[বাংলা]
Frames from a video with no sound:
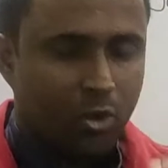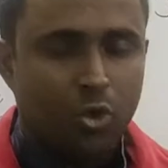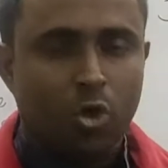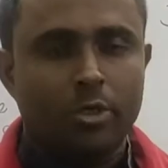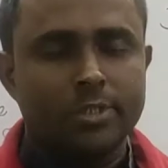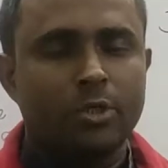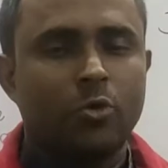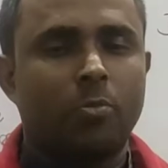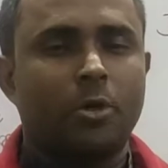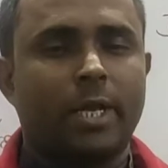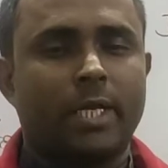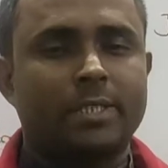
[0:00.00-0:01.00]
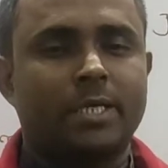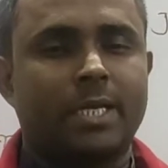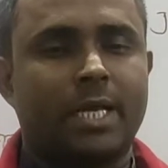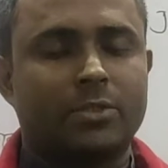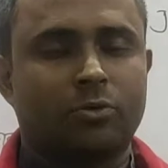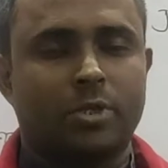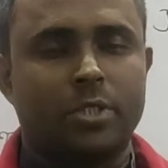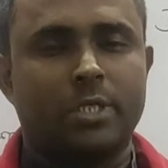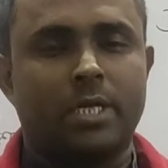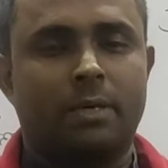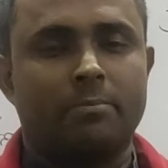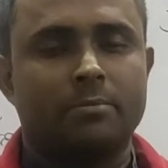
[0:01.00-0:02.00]
ক্লজের উপরে একটি ক্লাস
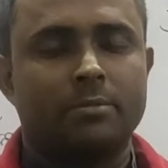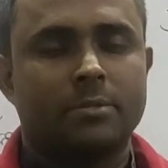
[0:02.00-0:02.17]
করেছিলাম